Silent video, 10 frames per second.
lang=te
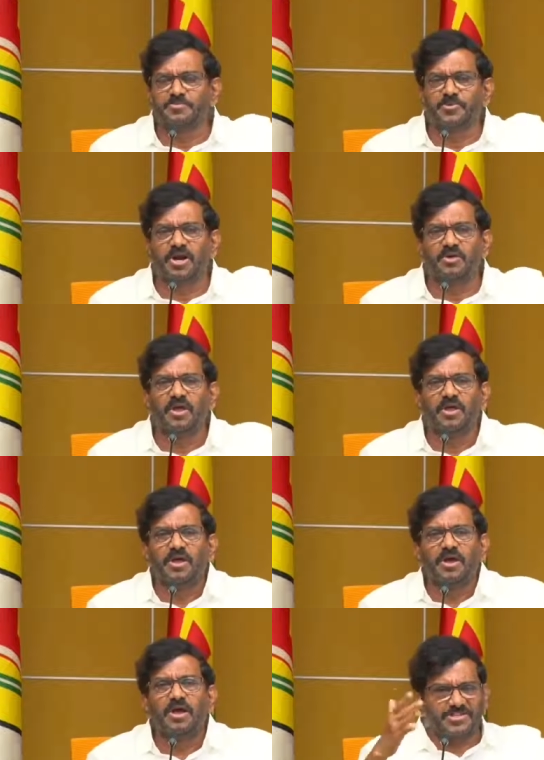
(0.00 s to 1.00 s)
ఇప్పుడు ఆయన
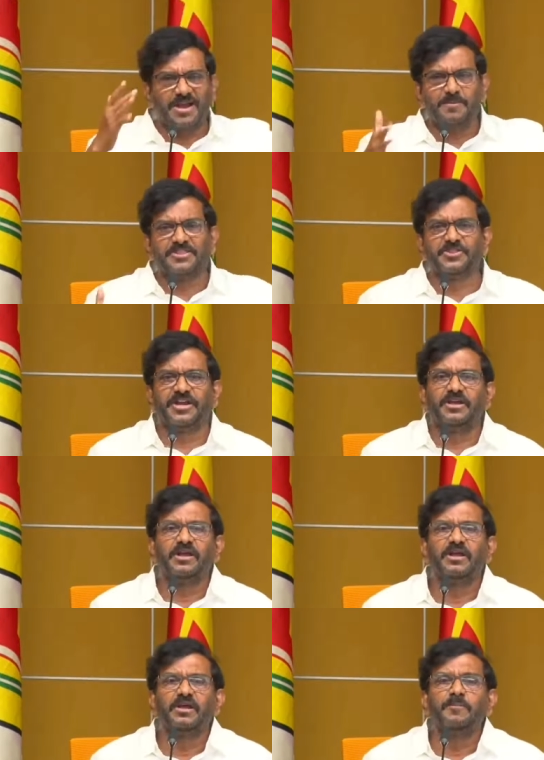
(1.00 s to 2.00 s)
చెప్తున్నాడు వ్యవసాయ
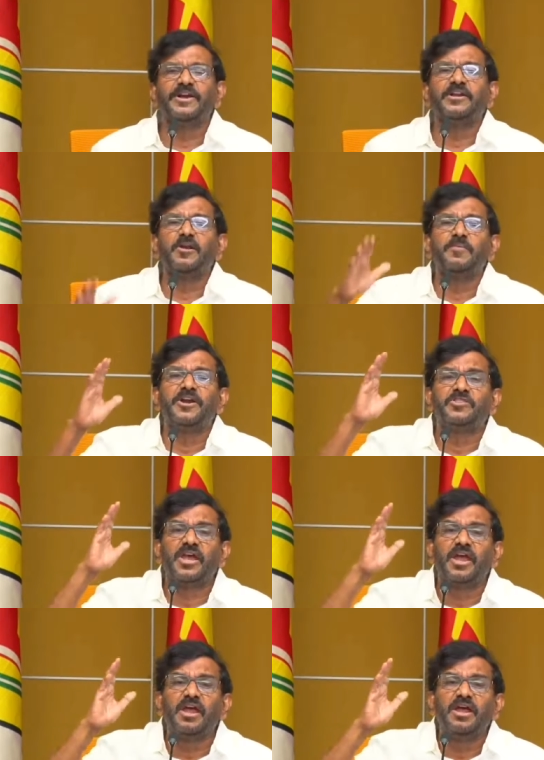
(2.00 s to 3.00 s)
మంత్రి మీటర్లు
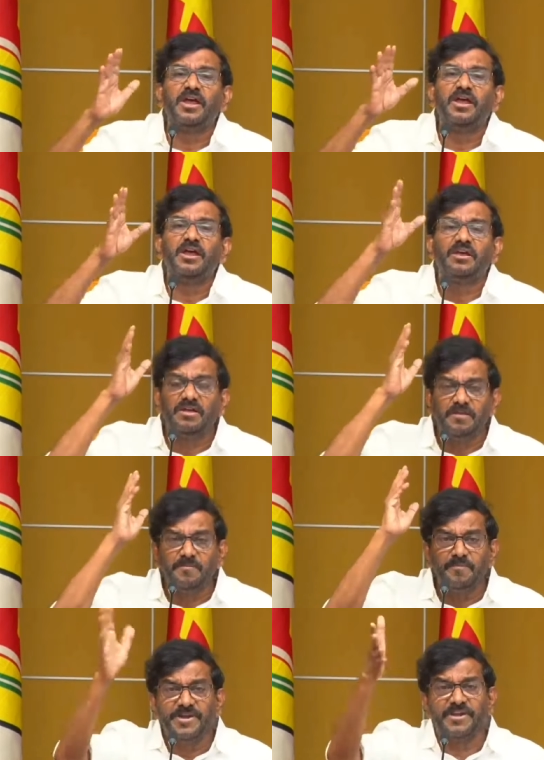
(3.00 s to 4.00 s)
పెడితే
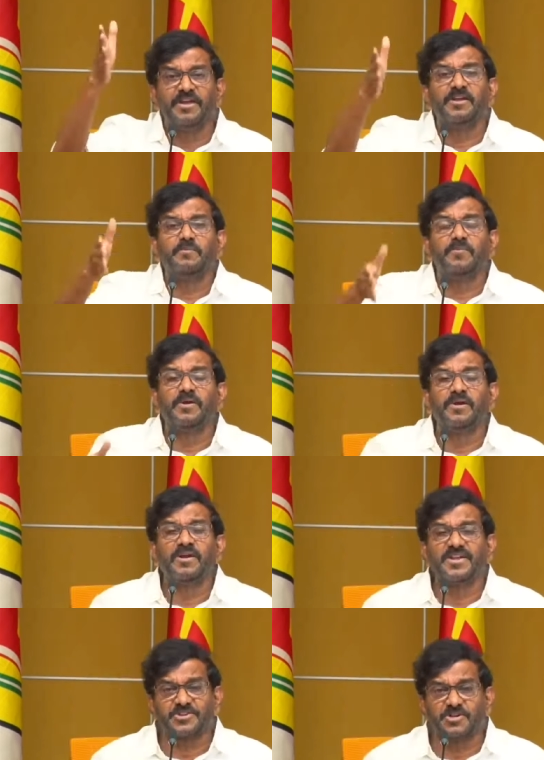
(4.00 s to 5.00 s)
మీకేం
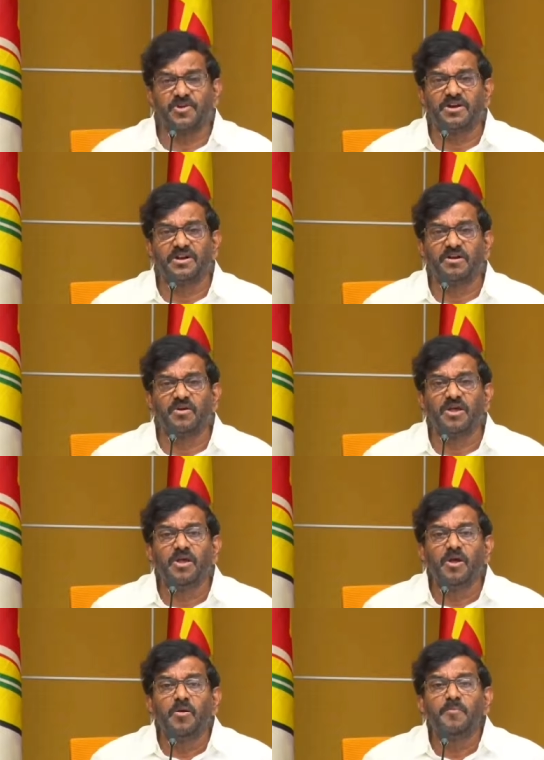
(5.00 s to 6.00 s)
నష్టం
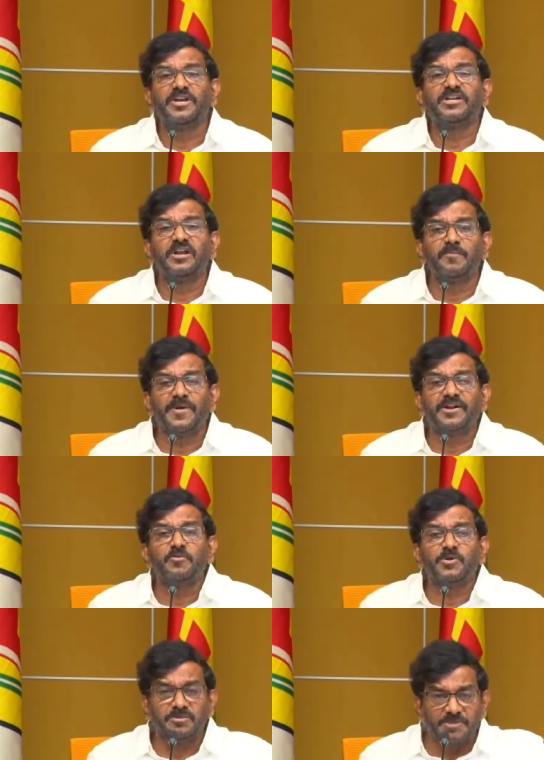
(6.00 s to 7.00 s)
అంటున్నాడు
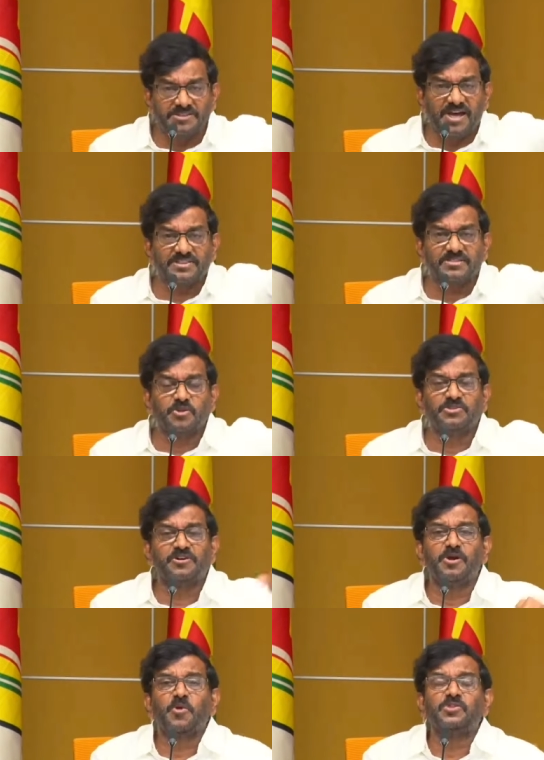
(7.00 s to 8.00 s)
మీటర్లు పెట్టకపోతే మీ
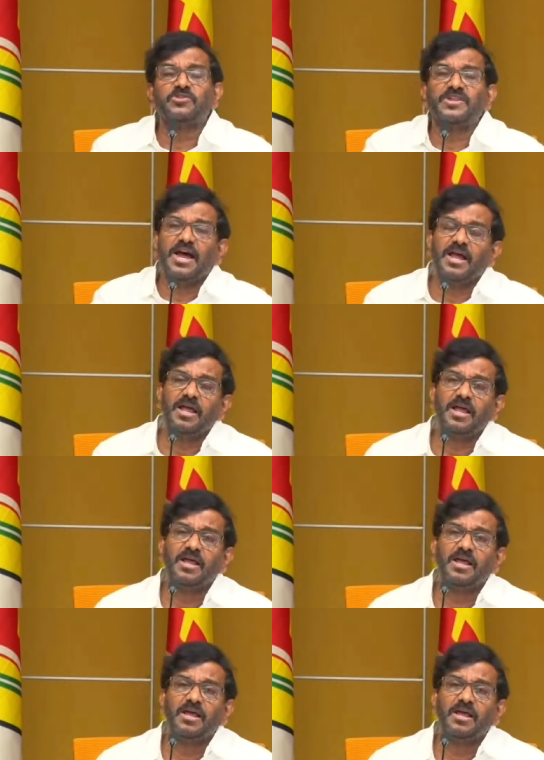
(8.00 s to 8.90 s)
తాత సొత్తు ఏమైనా పోతుందా